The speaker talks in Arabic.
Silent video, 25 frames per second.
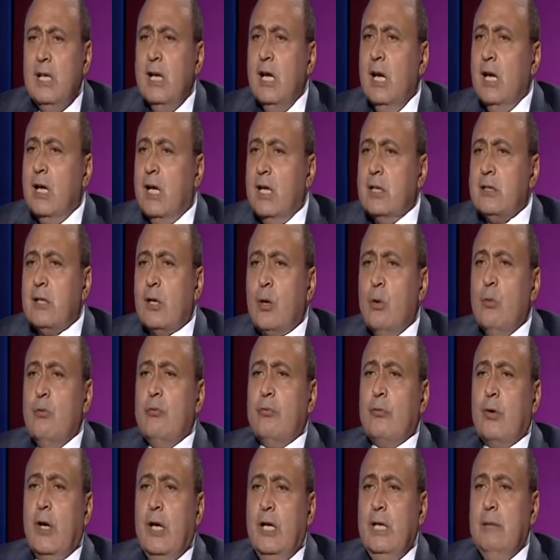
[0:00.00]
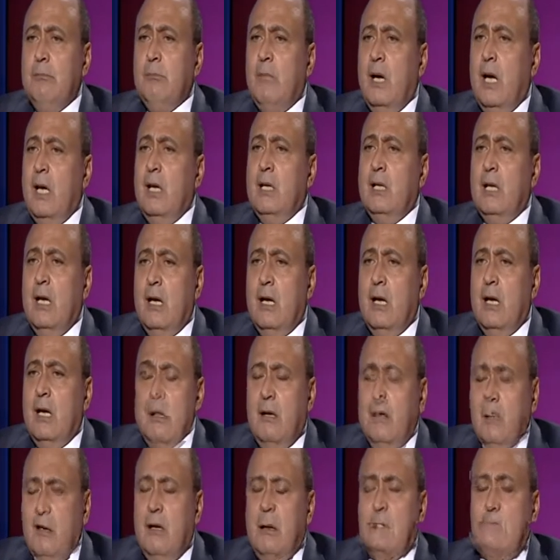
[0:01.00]
كان رؤوف رحيم معانا
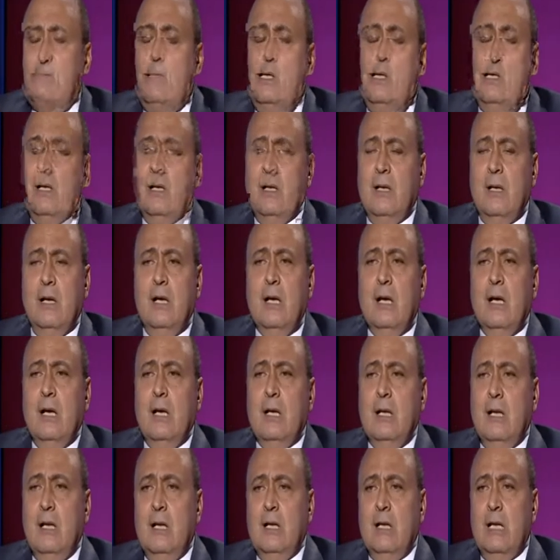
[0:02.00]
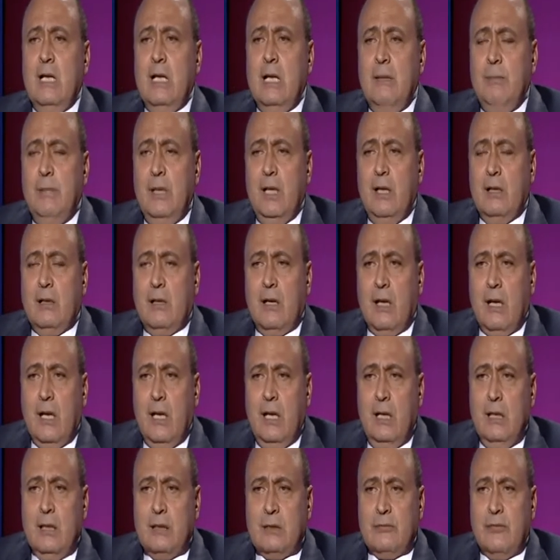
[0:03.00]
بالنسبه لل... للينابيع الكراهيه
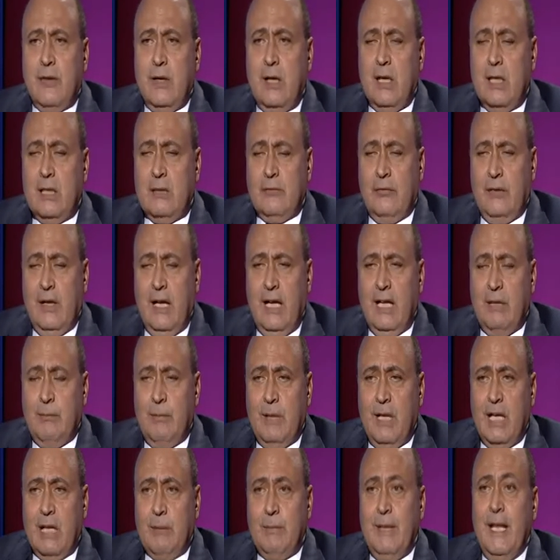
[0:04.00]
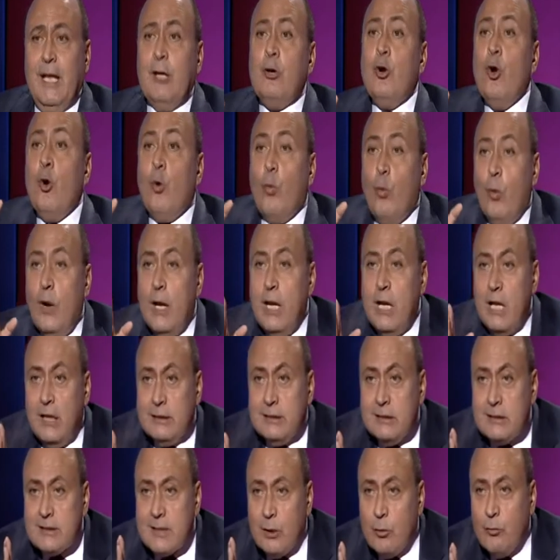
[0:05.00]
اللي تفجرت في العالم العربي الان والتي
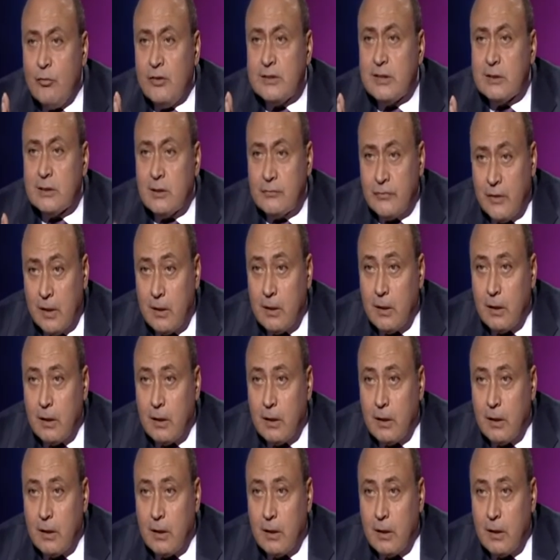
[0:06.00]
سوف تتفجر